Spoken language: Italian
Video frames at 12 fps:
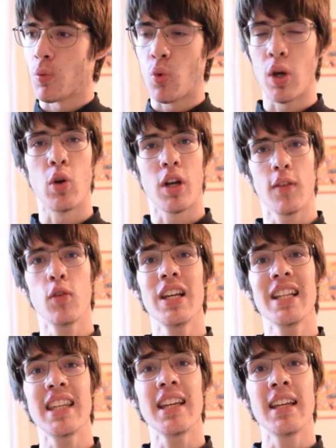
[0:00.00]
quello che
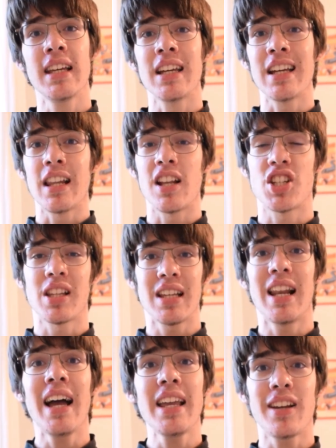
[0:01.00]
volete, lasciate
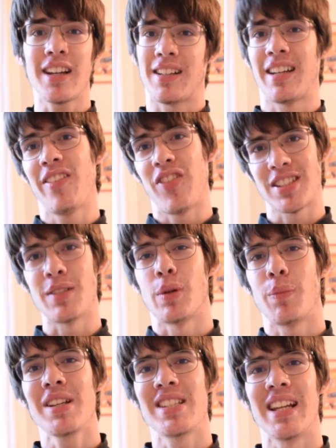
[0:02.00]
like che fa sempre
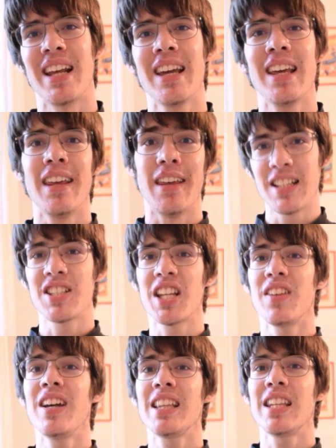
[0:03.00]
piacere,
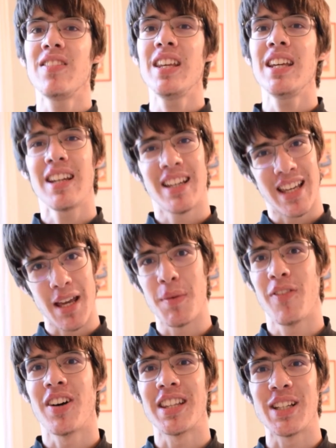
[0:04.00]
iscrivetevi che mi
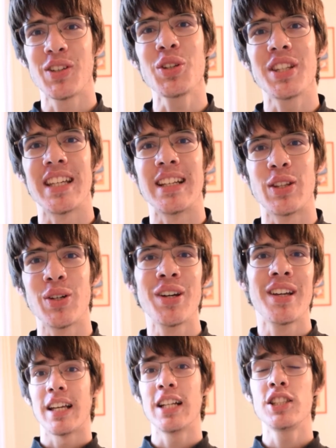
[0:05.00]
fate
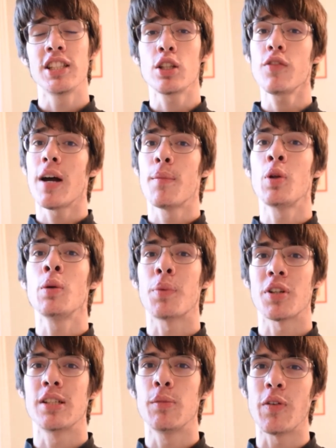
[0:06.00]
contento e noi ci troviamo in un
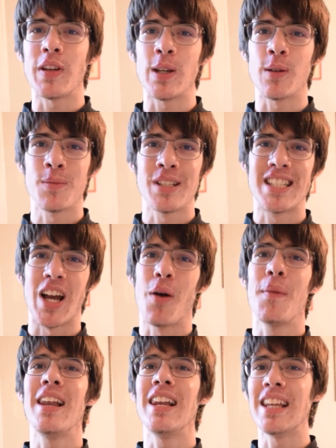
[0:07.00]
prossimo video. Ciao
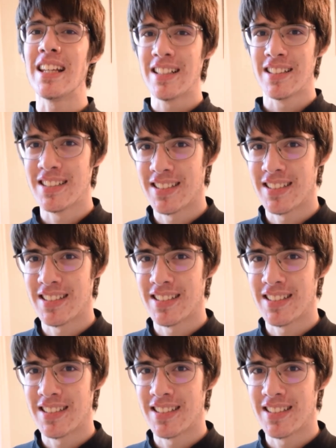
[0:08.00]
belli!